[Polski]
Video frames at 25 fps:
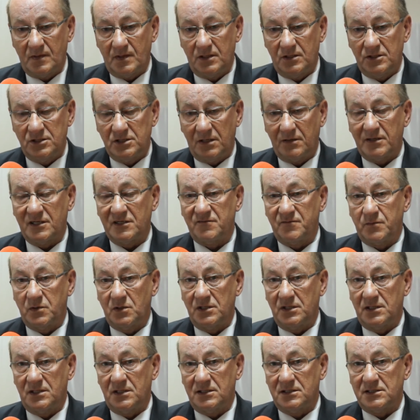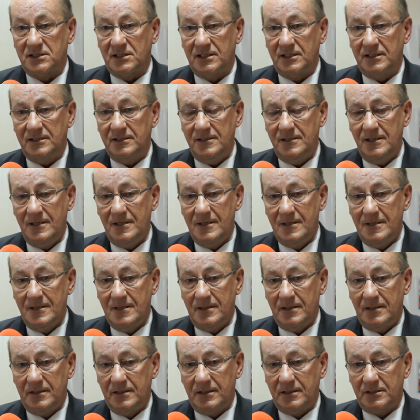działać w polityce,
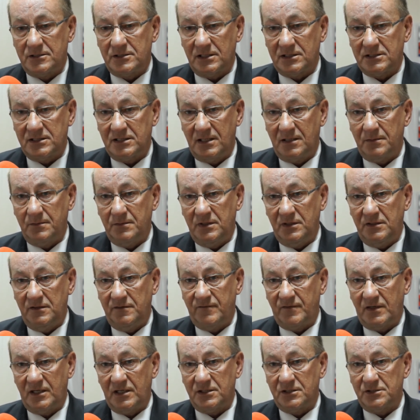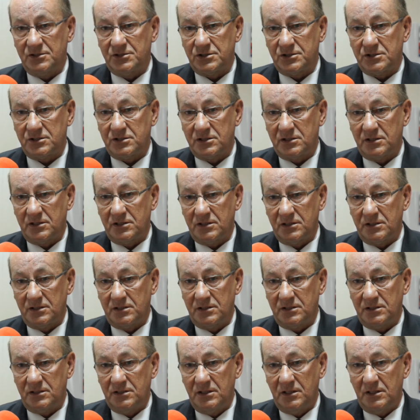yy, czasami wręcz
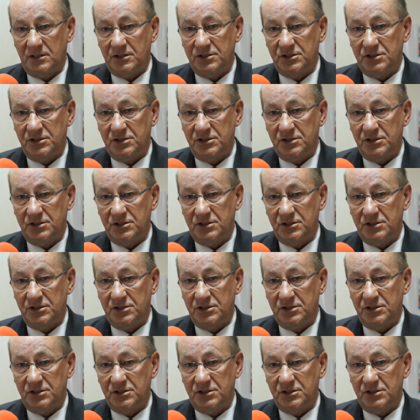yy,